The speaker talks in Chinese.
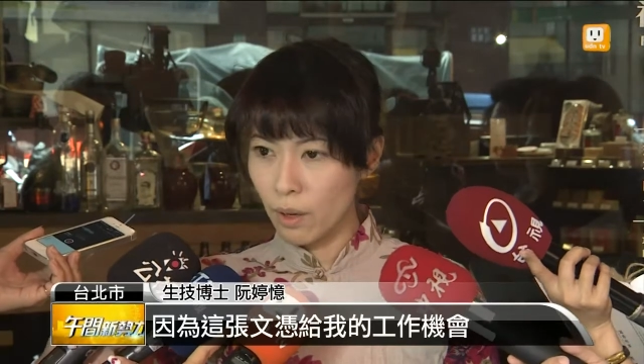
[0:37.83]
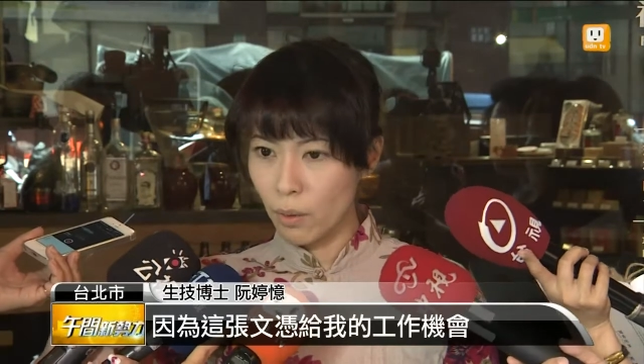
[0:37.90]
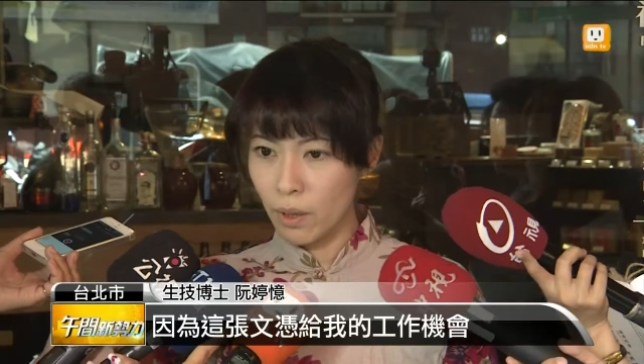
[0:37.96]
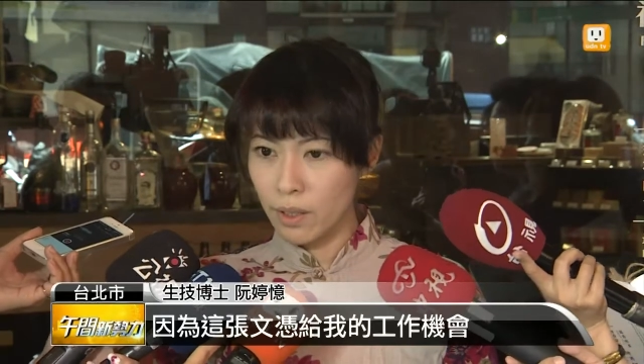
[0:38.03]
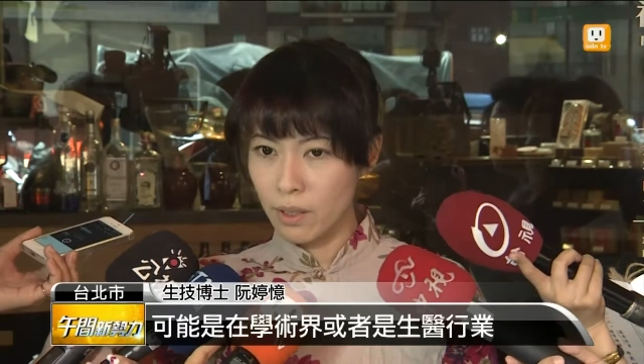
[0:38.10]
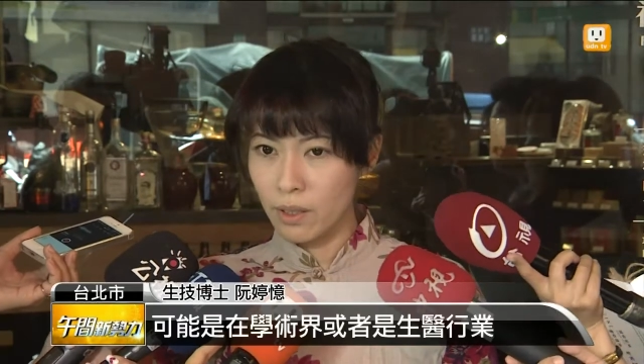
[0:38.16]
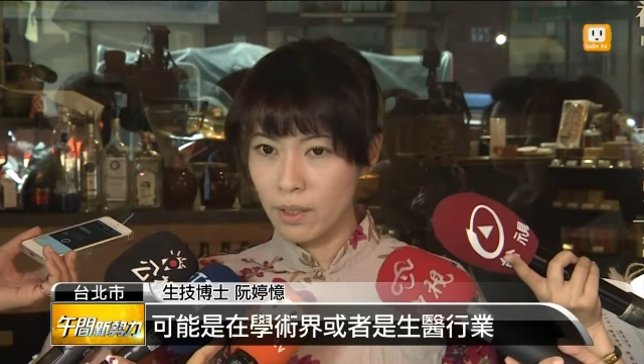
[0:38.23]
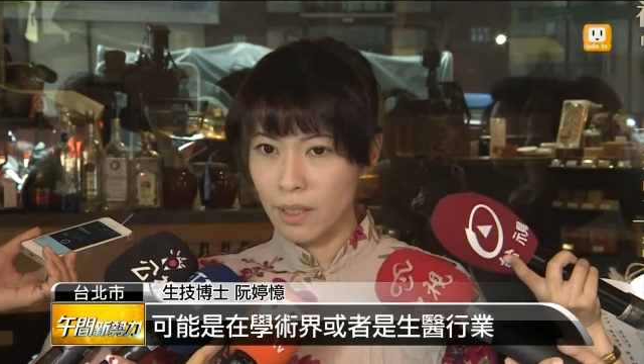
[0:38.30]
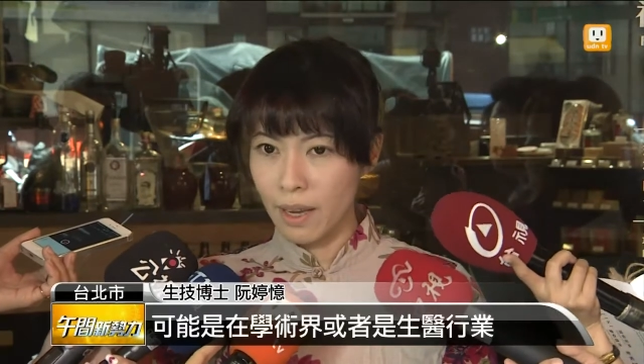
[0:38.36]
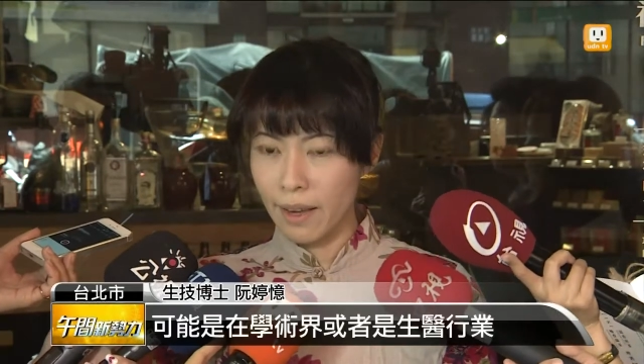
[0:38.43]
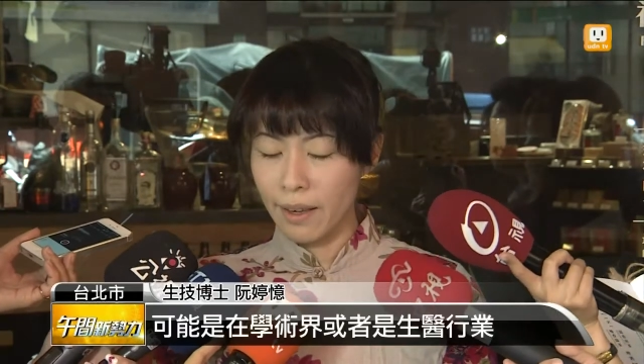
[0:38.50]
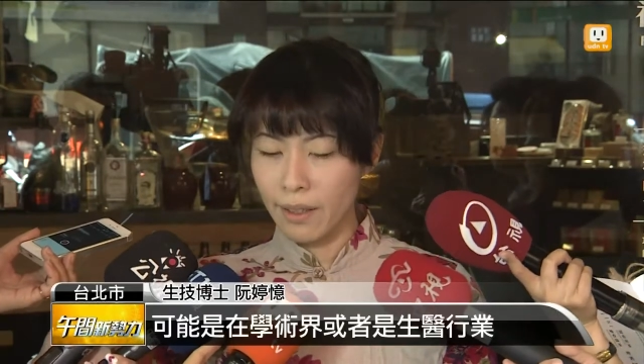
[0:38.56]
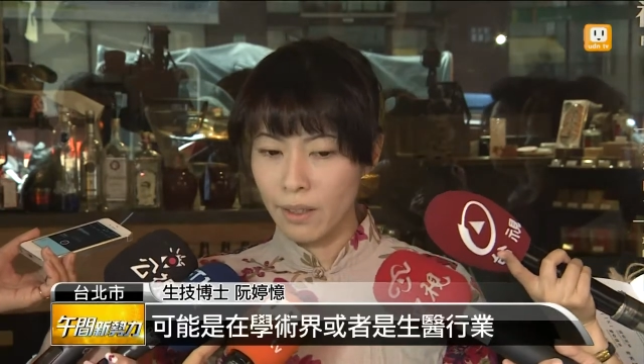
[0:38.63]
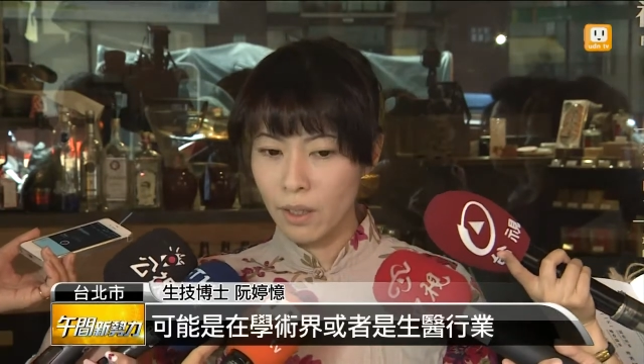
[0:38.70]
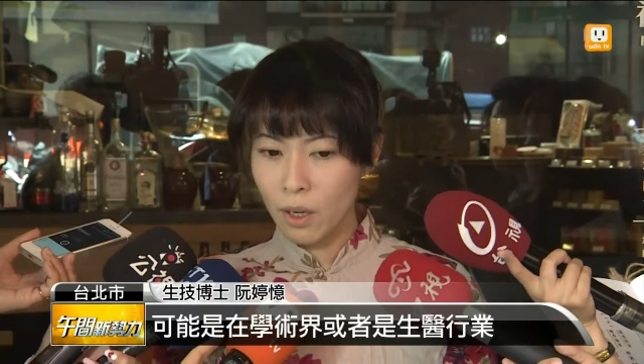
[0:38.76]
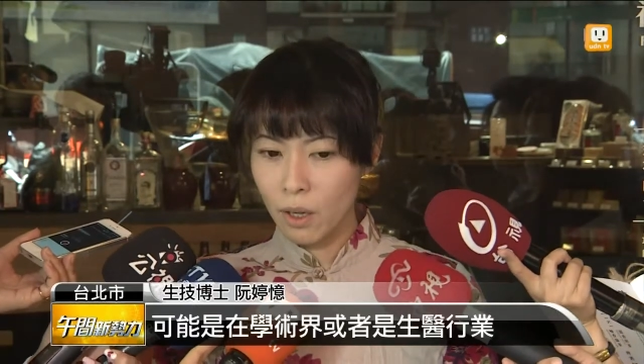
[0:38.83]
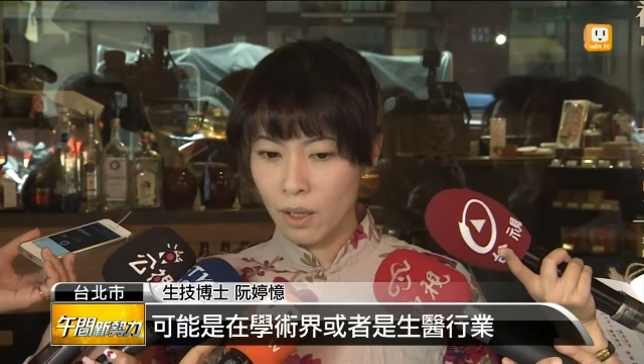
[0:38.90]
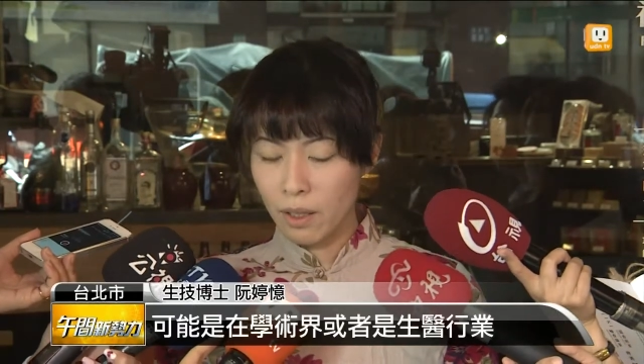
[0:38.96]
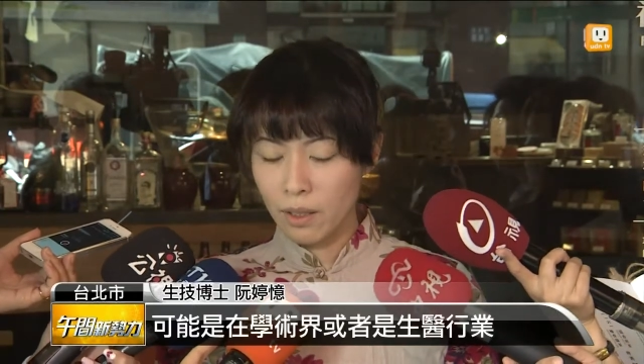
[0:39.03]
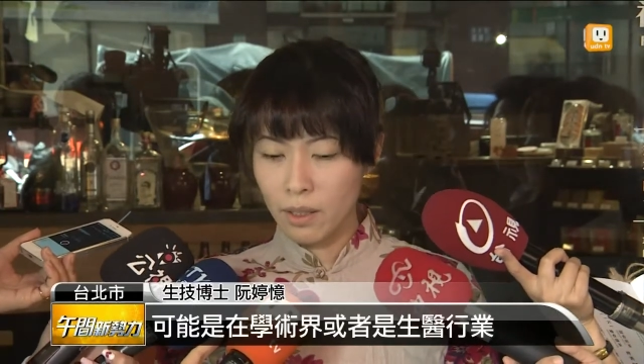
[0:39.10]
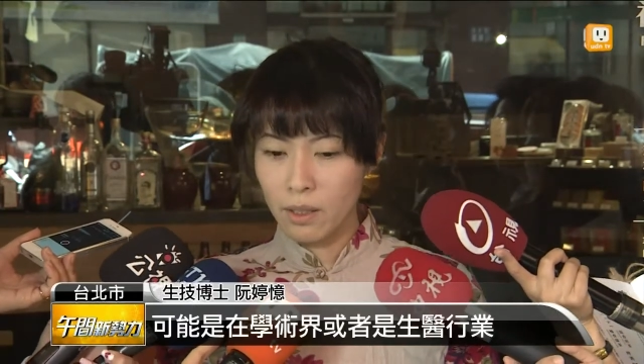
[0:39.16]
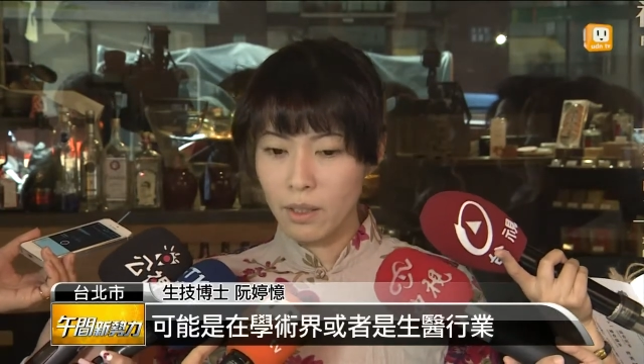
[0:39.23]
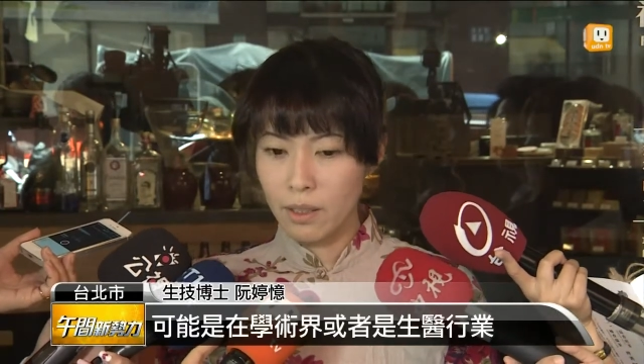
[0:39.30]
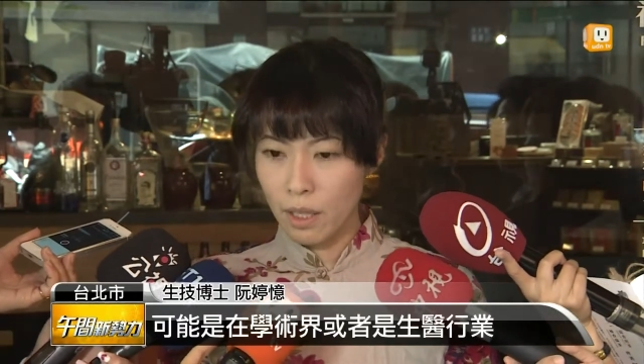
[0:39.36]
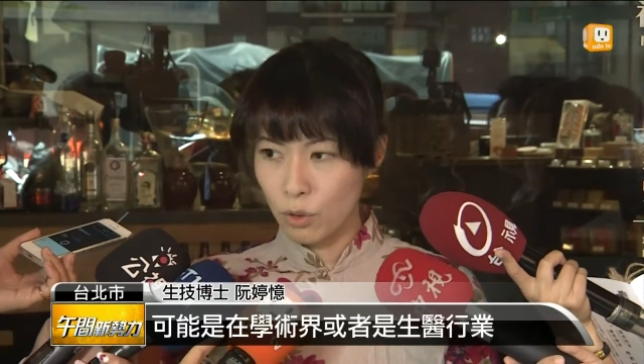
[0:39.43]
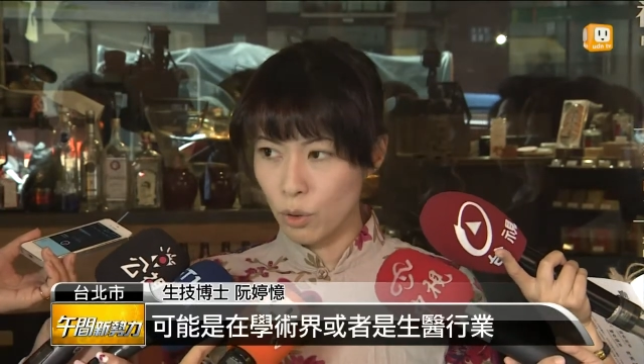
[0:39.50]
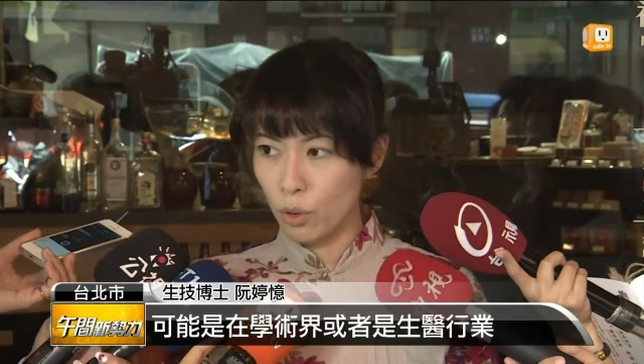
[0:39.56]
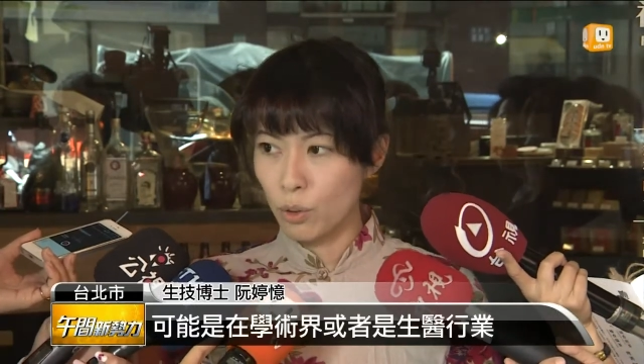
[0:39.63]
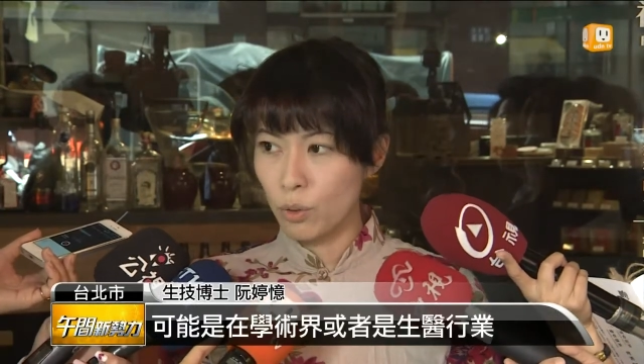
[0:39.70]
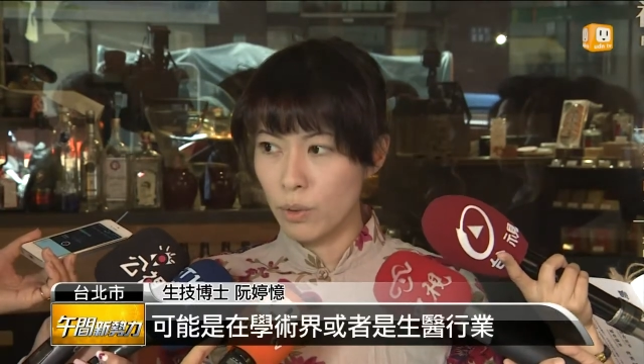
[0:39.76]
会是在可能是在
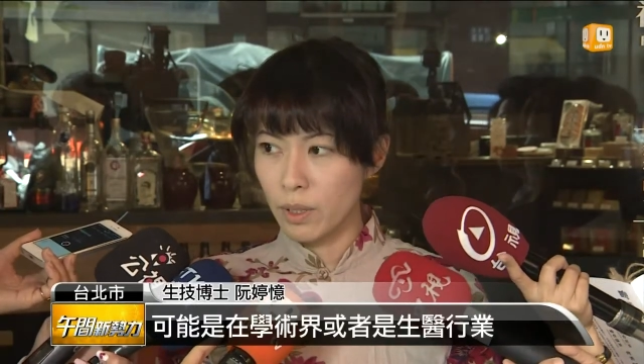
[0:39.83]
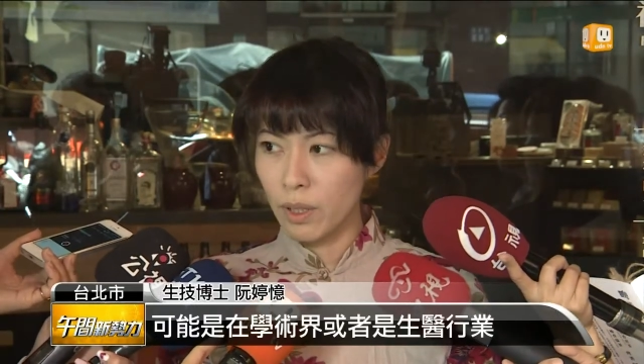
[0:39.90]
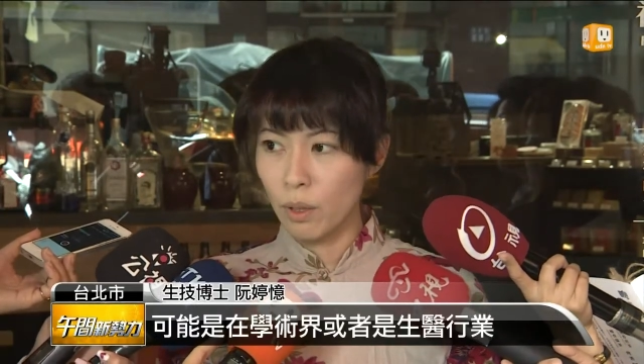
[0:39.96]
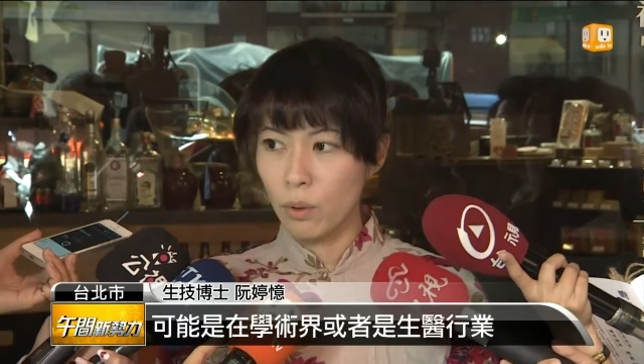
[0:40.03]
学术界，